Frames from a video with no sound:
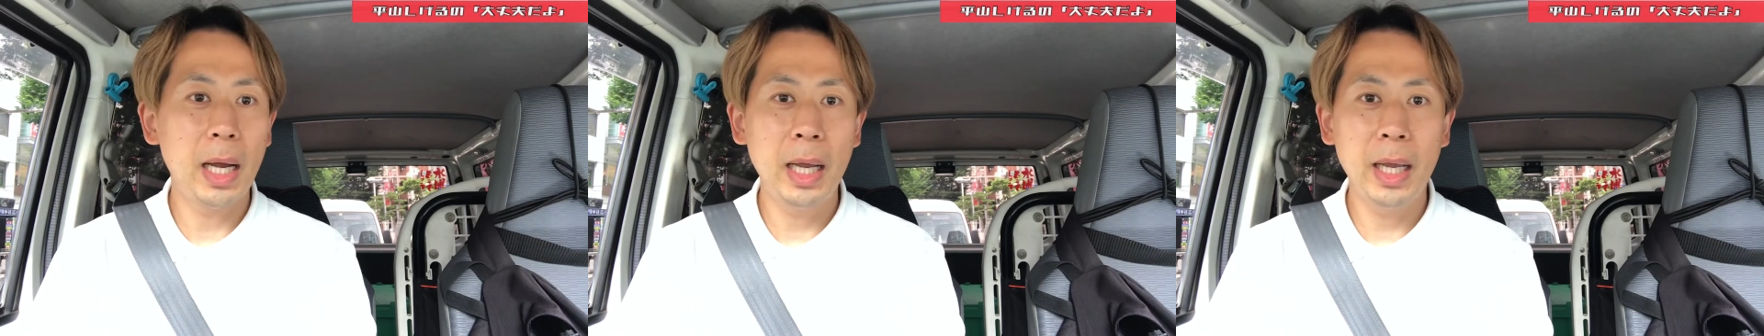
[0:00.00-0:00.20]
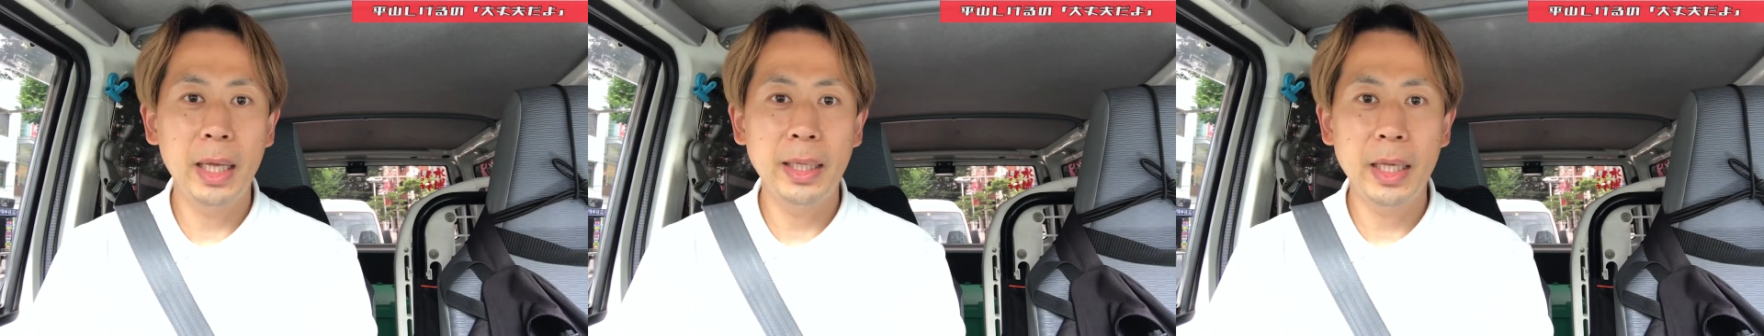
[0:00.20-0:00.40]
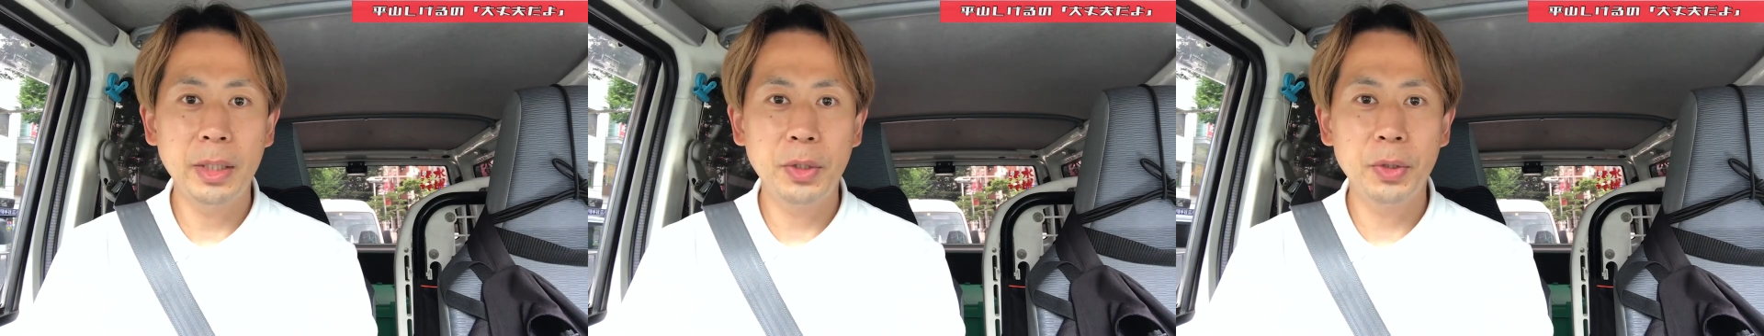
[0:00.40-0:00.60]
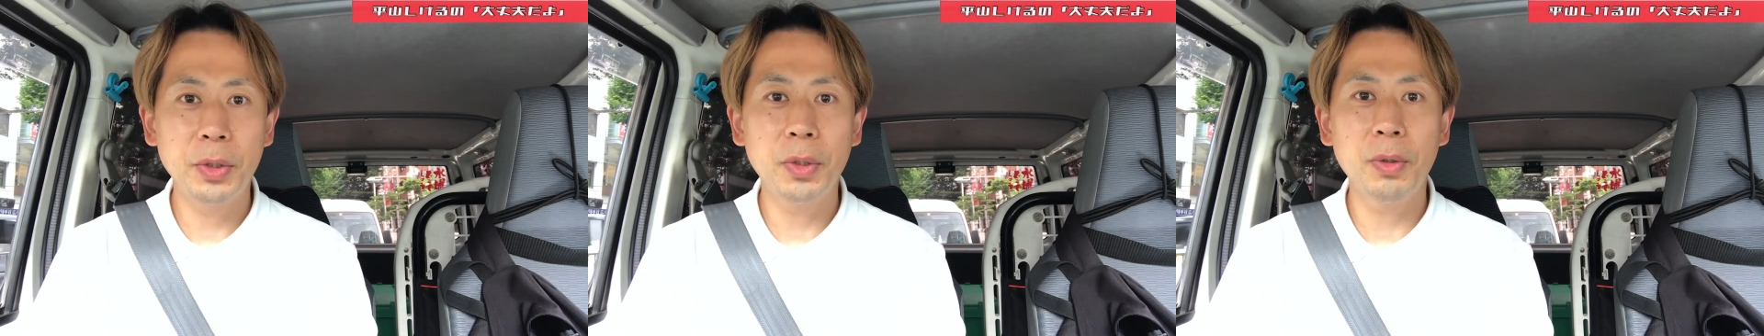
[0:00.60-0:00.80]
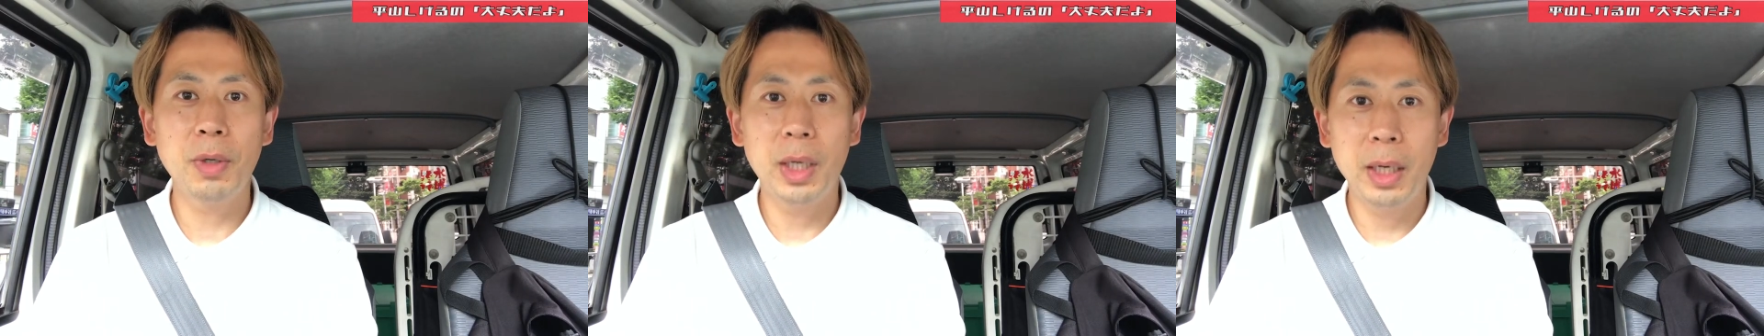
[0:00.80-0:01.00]
えー、熱中
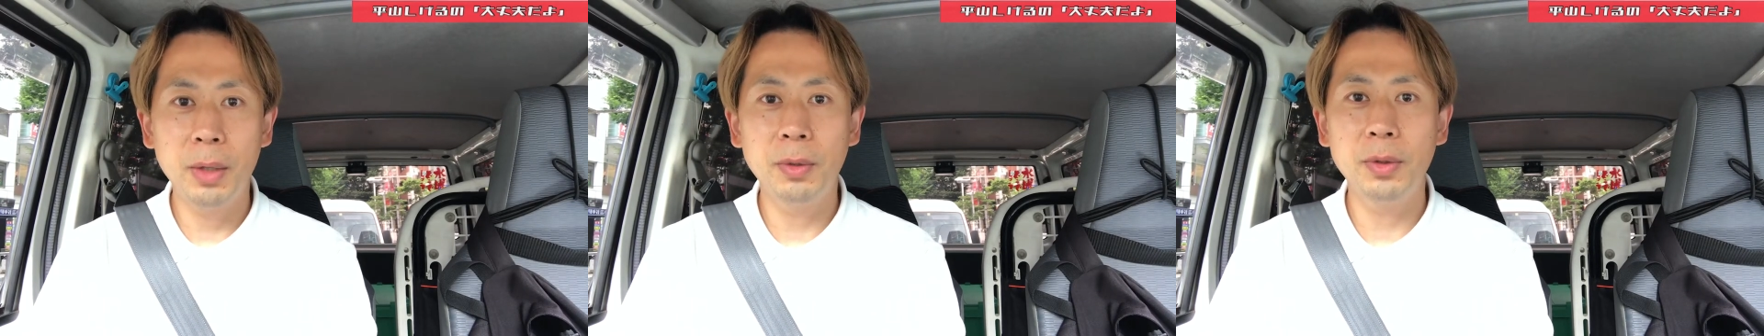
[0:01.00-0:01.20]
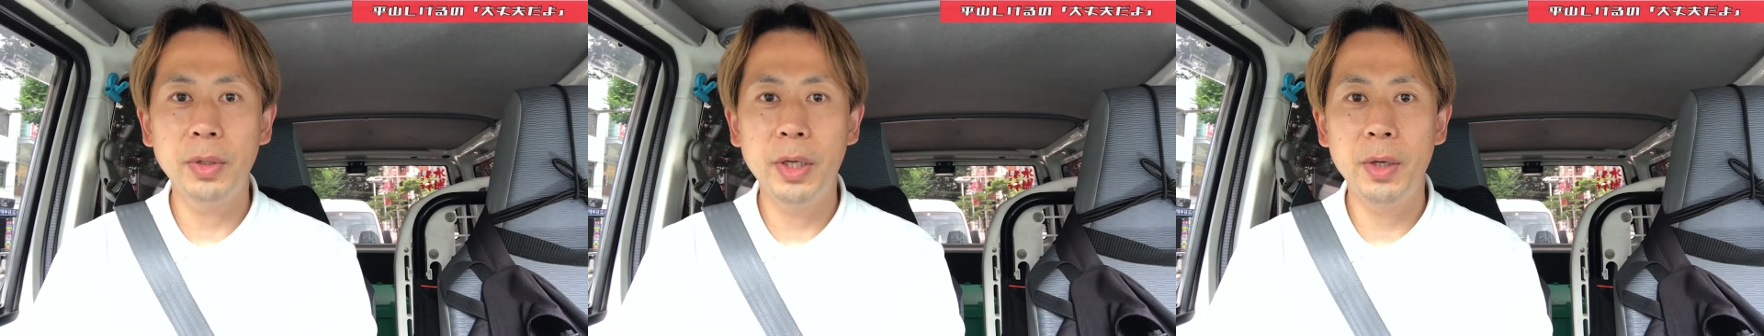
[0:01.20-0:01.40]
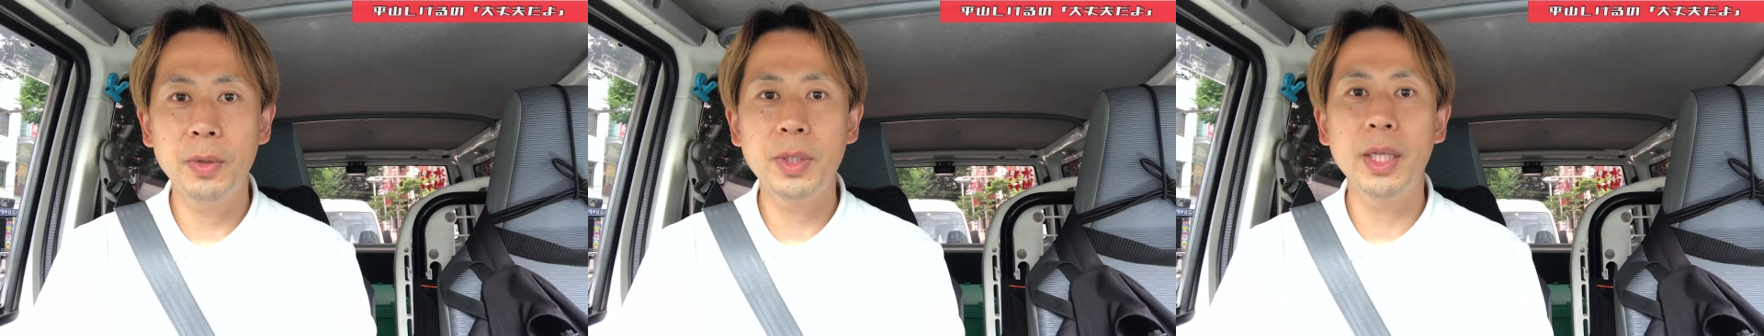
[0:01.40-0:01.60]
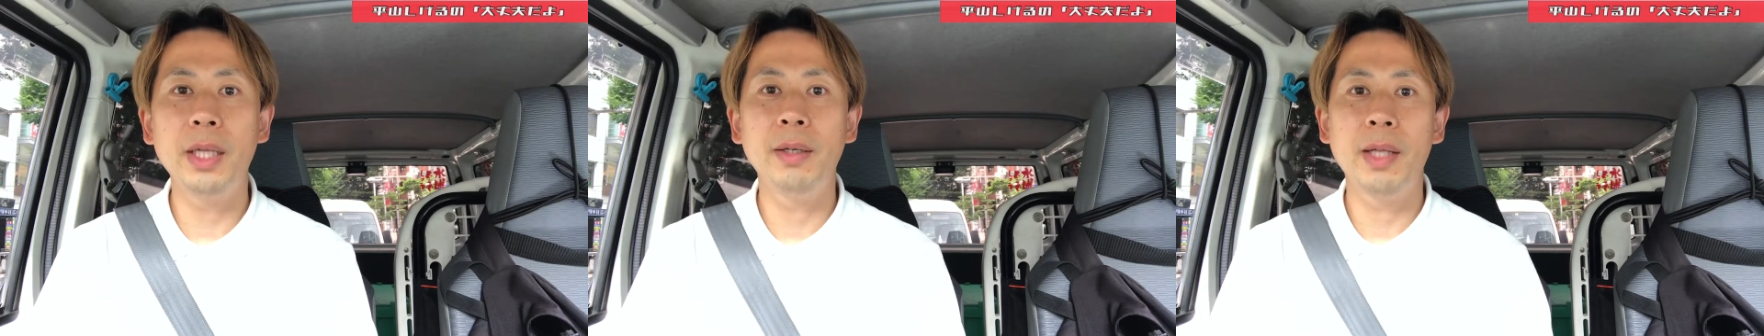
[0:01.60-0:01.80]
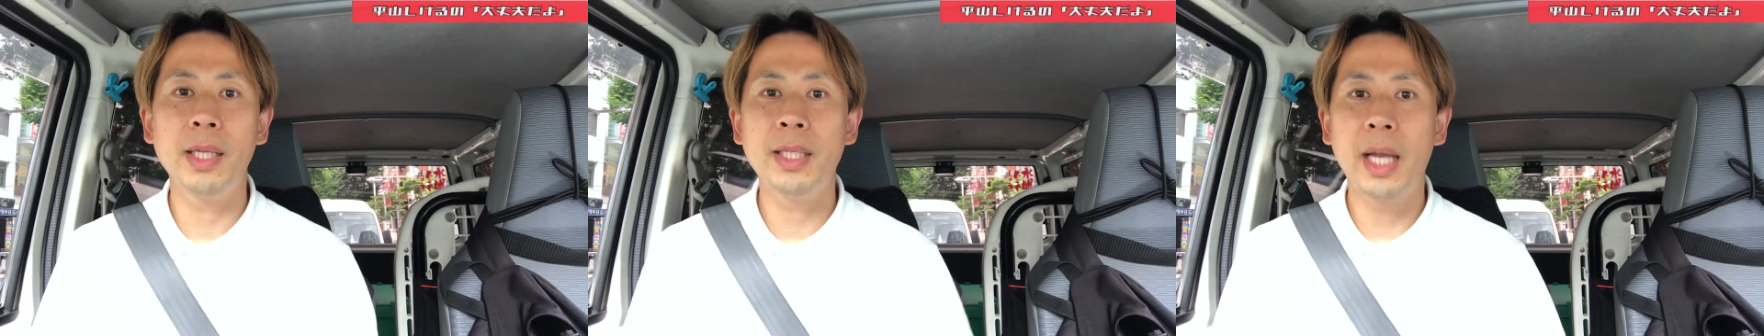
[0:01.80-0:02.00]
症とかね本当気をつけて
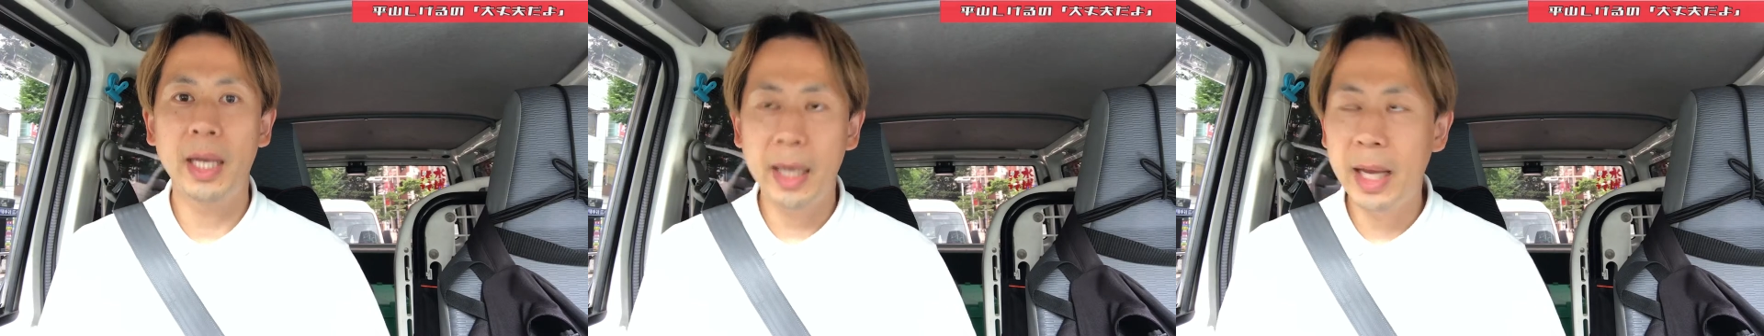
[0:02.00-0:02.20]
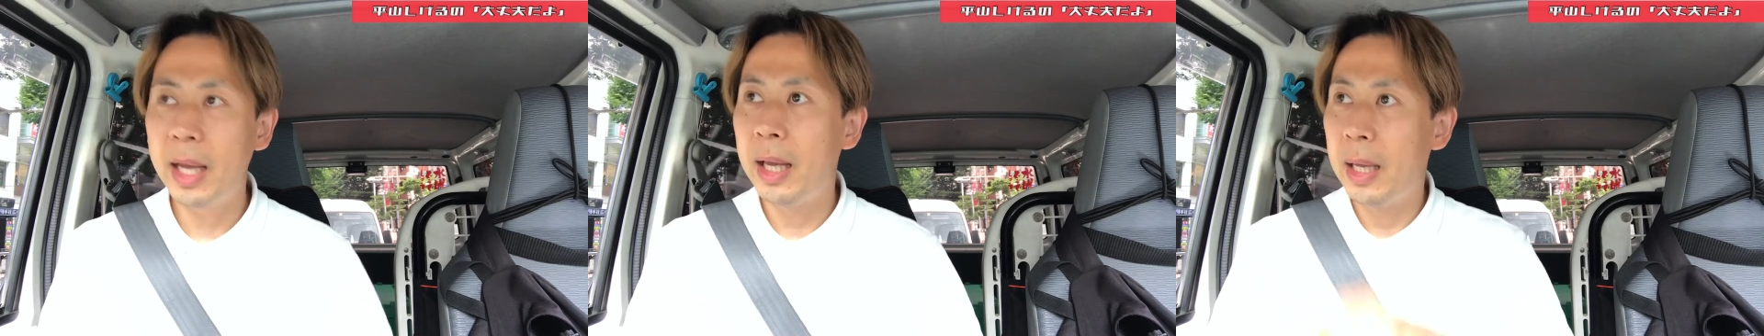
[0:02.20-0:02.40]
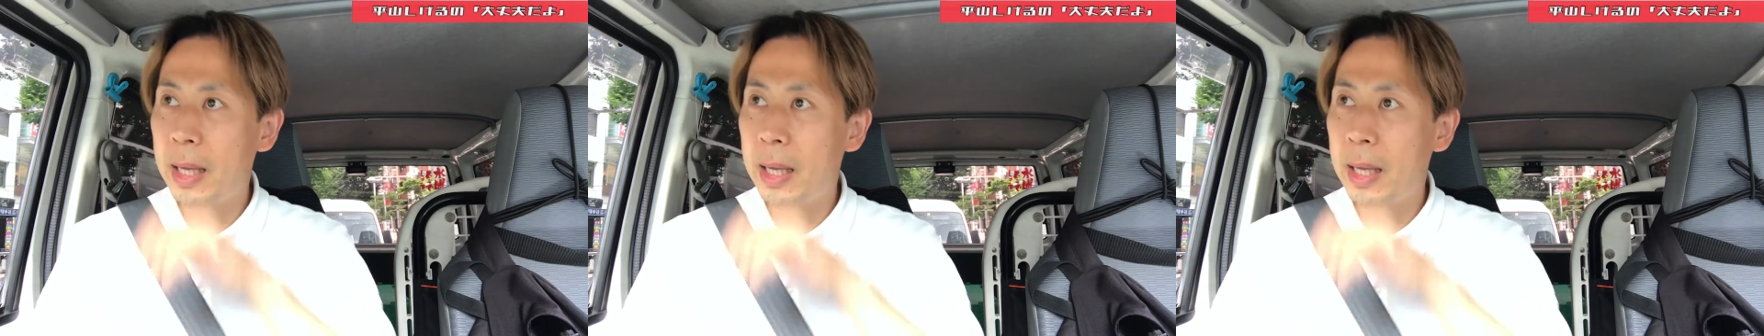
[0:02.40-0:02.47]
くださいね。